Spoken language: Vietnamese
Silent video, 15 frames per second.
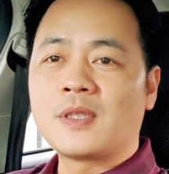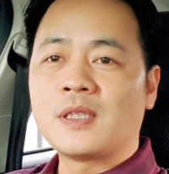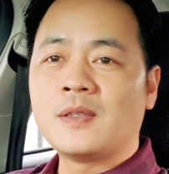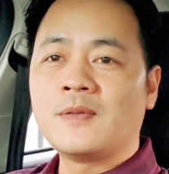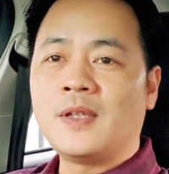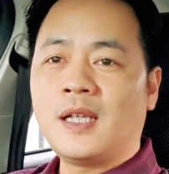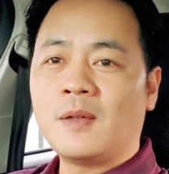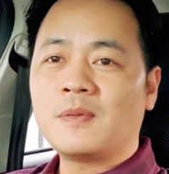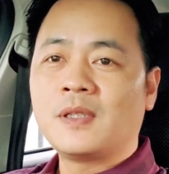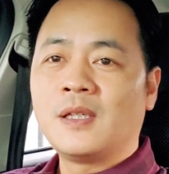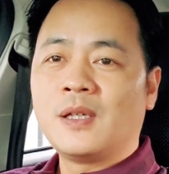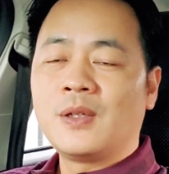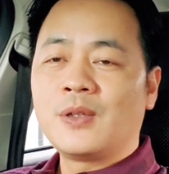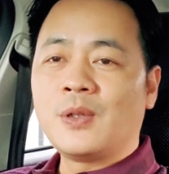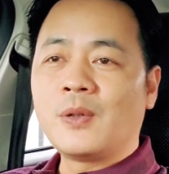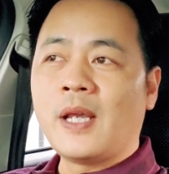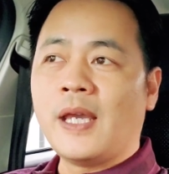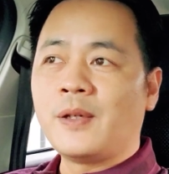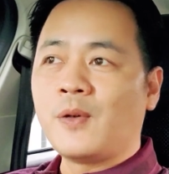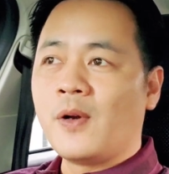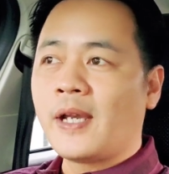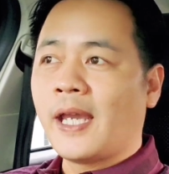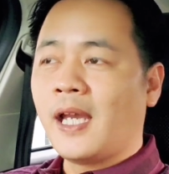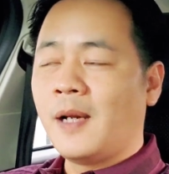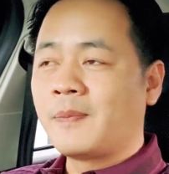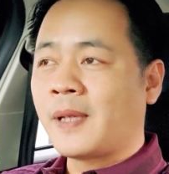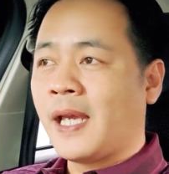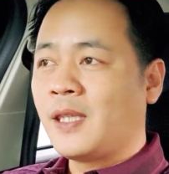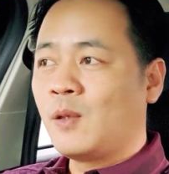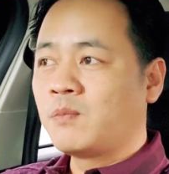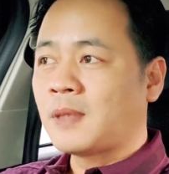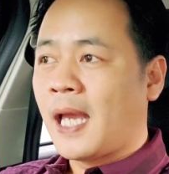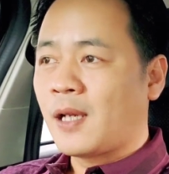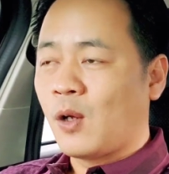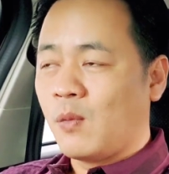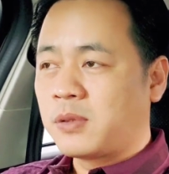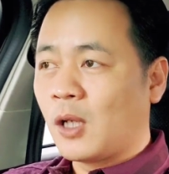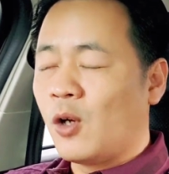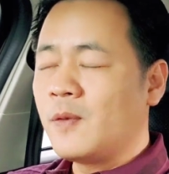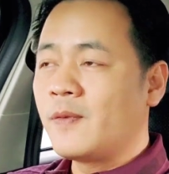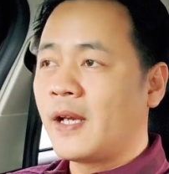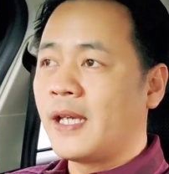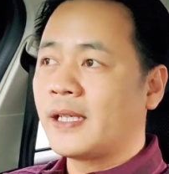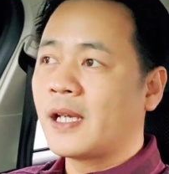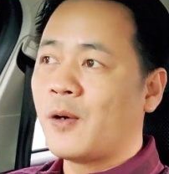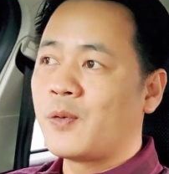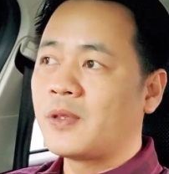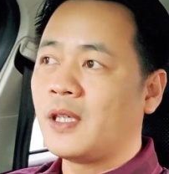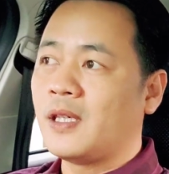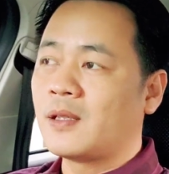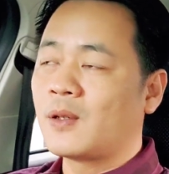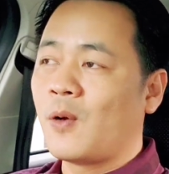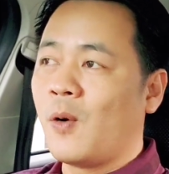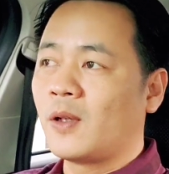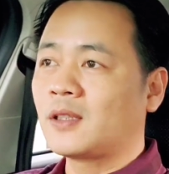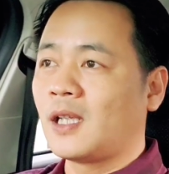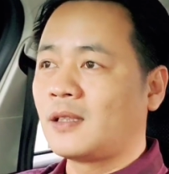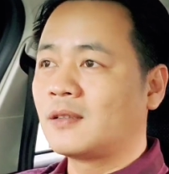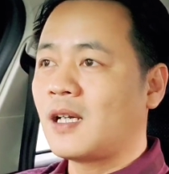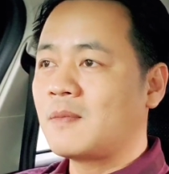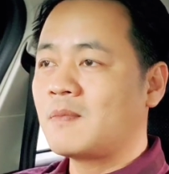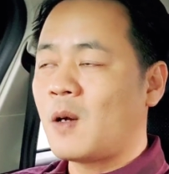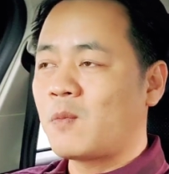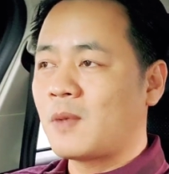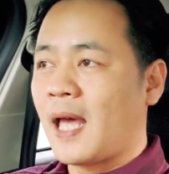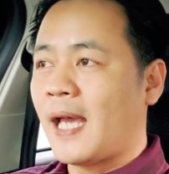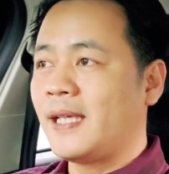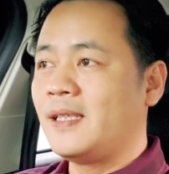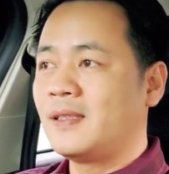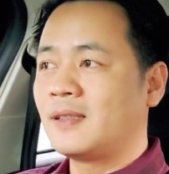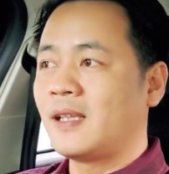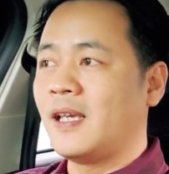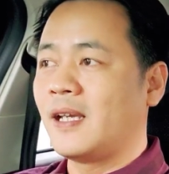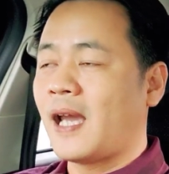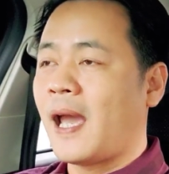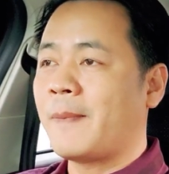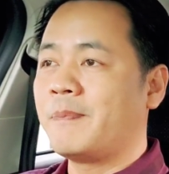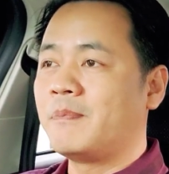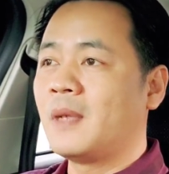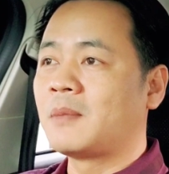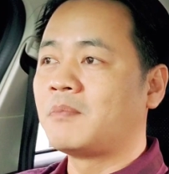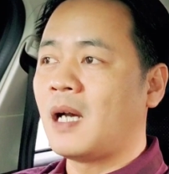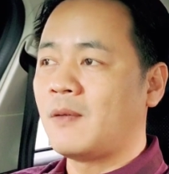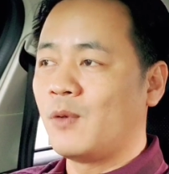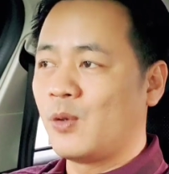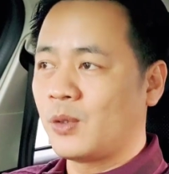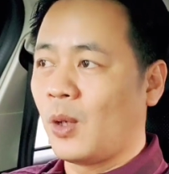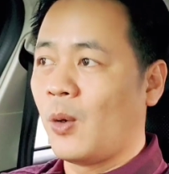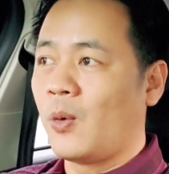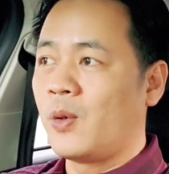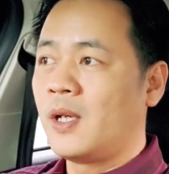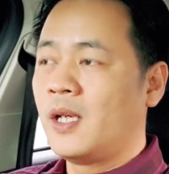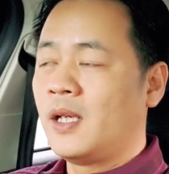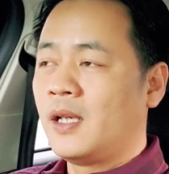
Sư Vlog. Chủ đề của ngày hôm nay chúng ta cũng nói về câu chuyện của Tịnh Thất Bồng Lai, Thiền Am Bên Bờ Vũ Trụ.